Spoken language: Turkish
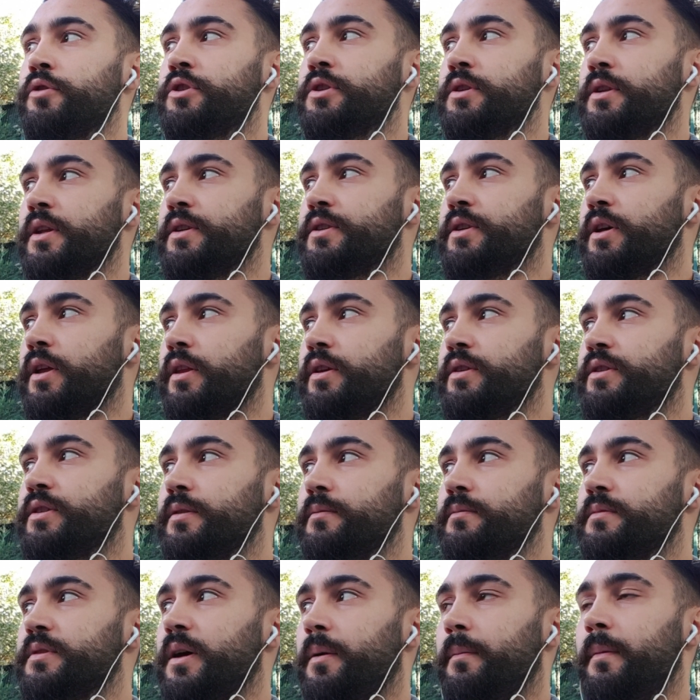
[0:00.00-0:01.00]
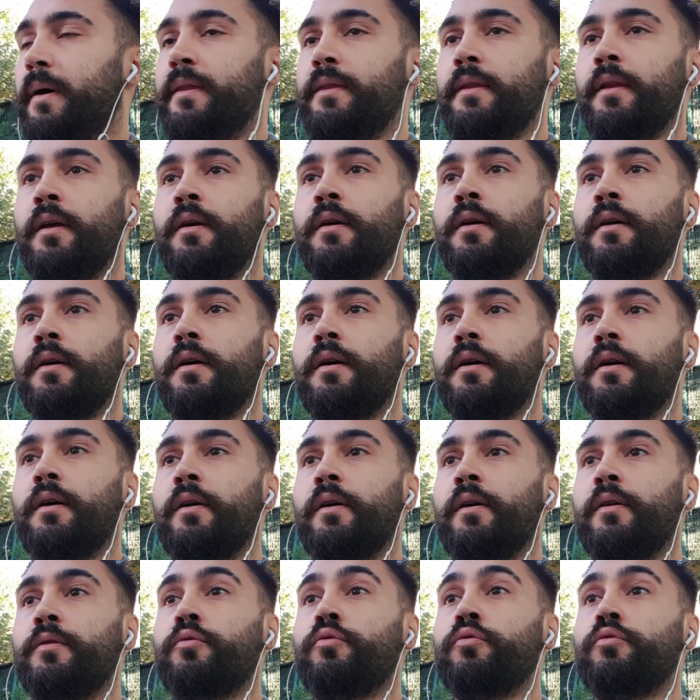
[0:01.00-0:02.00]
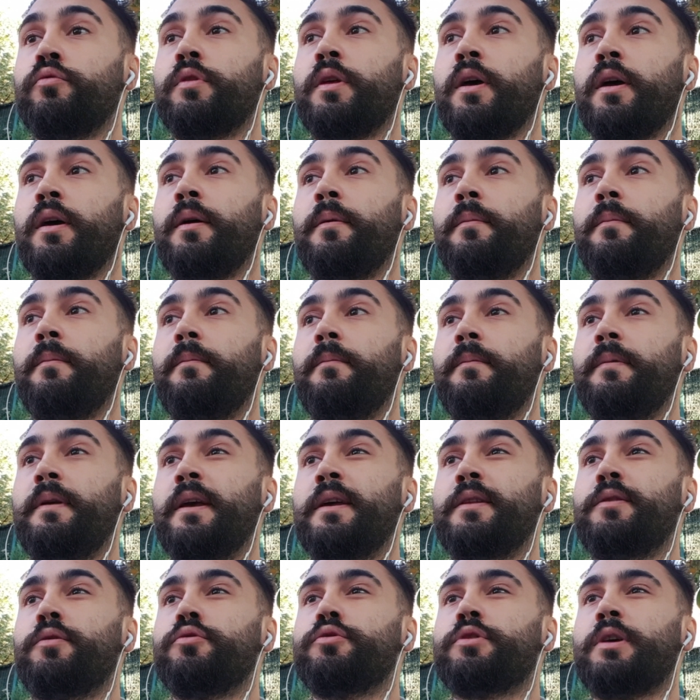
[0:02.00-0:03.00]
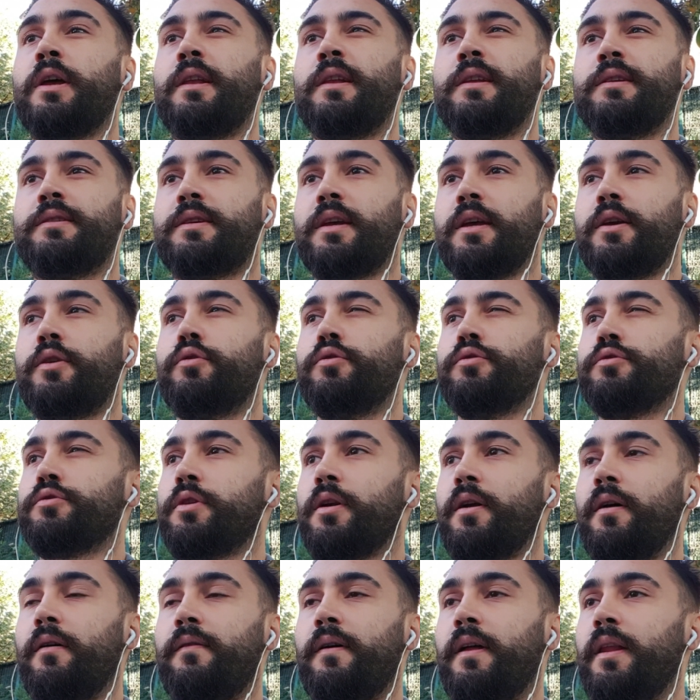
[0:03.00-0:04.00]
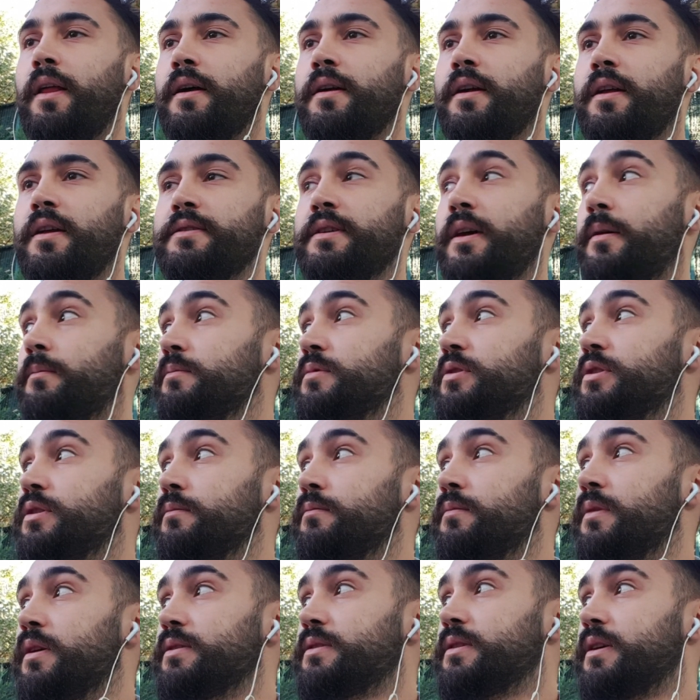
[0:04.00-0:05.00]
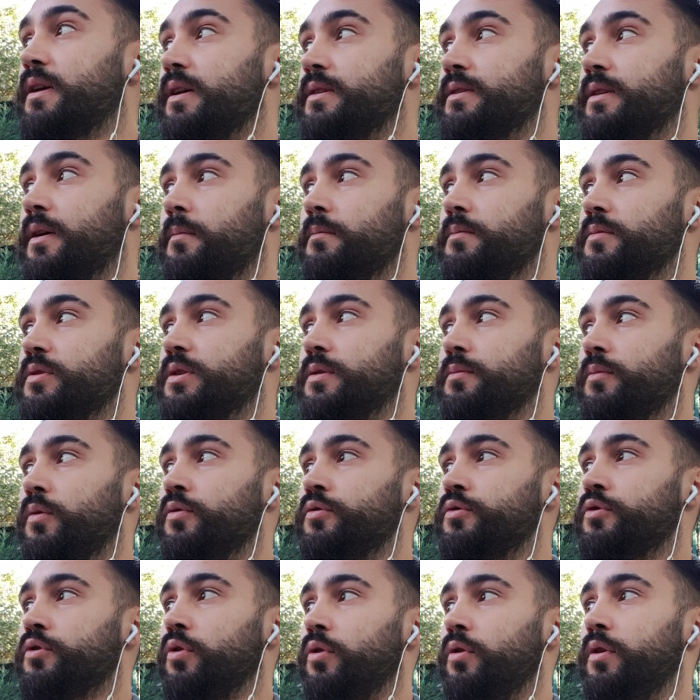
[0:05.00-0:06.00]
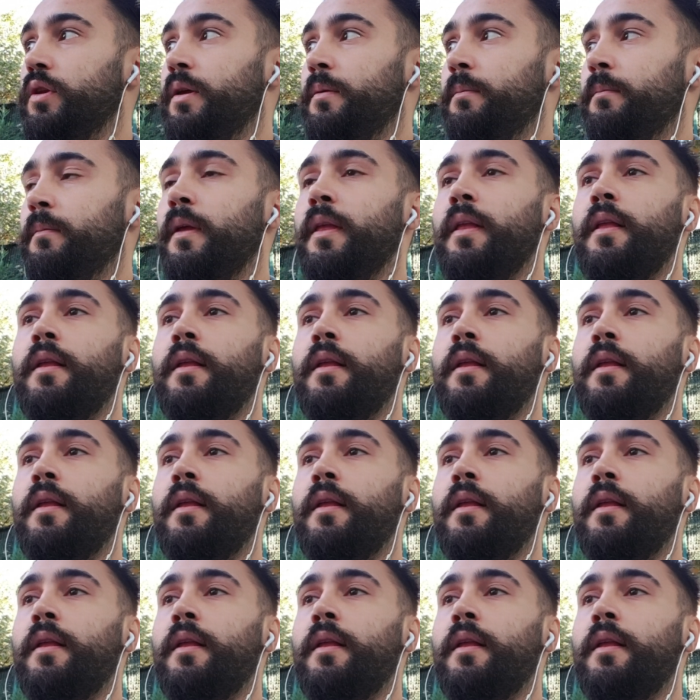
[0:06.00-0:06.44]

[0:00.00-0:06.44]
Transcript: işinde çalıştığım zaman e, günde 750-800 lira falan kazanmıştım. Nasıl kazanmıştım onu söyleyeyim.